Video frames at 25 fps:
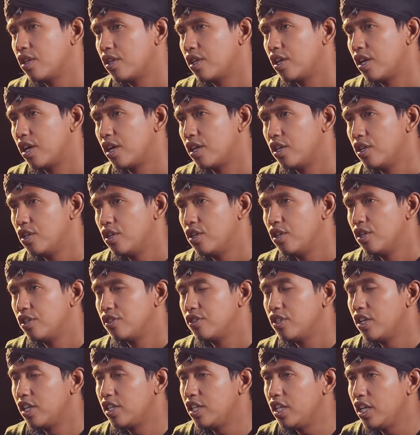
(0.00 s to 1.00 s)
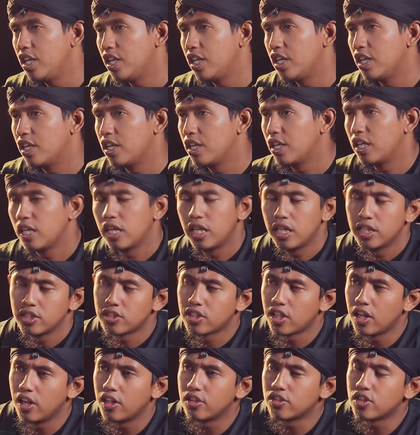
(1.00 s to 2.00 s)
Nah, jadi
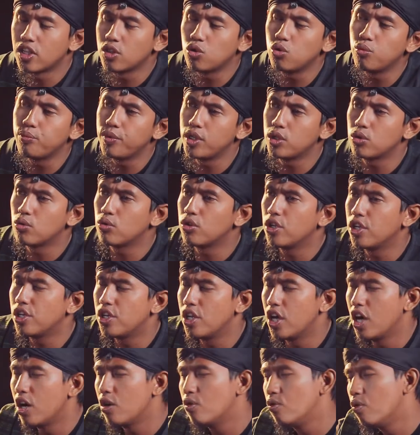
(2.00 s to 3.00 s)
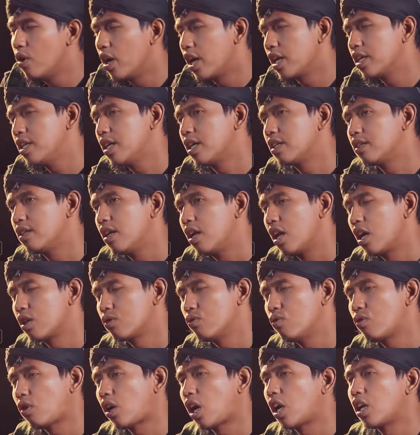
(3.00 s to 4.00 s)
salah satu metode dakwah yang
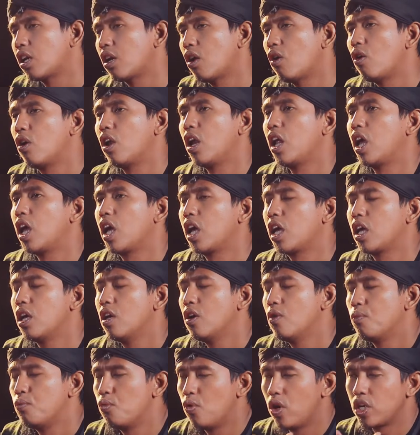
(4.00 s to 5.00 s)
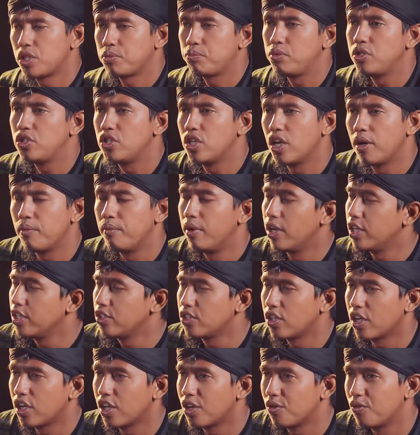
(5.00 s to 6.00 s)
dilakukan oleh Muas bin Jabal
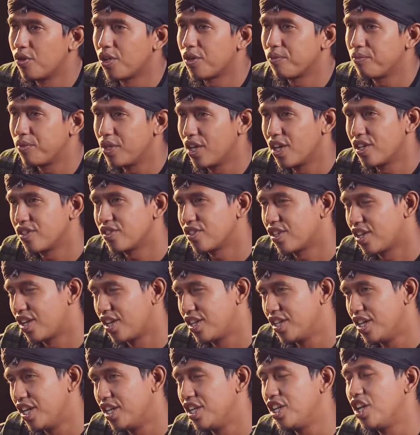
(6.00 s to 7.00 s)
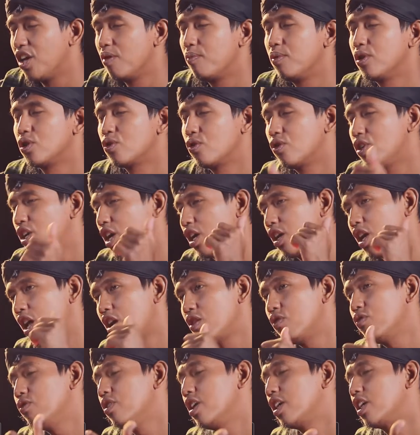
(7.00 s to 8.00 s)
ini sangat luar biasa. Dan di episode yang
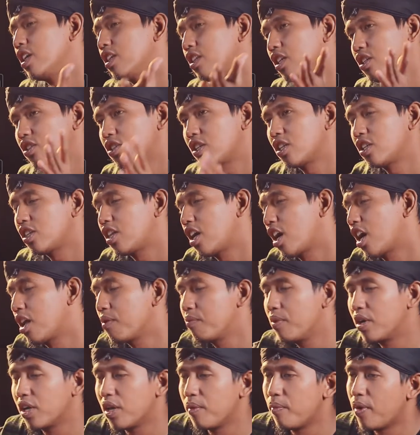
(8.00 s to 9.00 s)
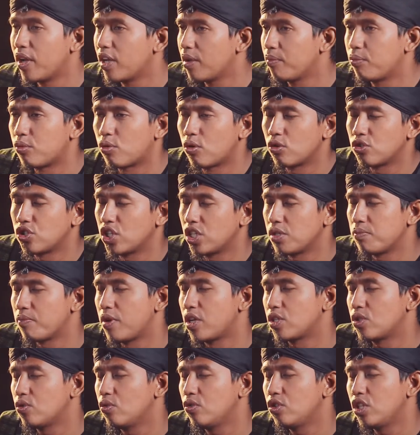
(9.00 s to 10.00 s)
lalu udah kita ceritakan bagaimana proses
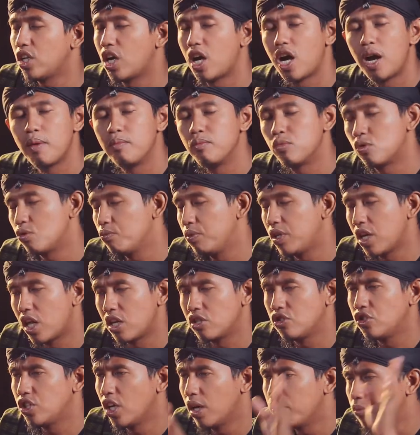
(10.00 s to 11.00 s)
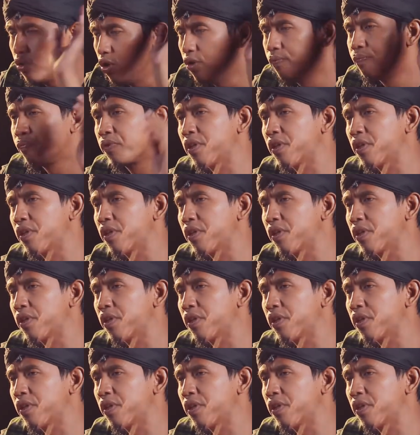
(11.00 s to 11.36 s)
masuknya Amr bin Al-Jamu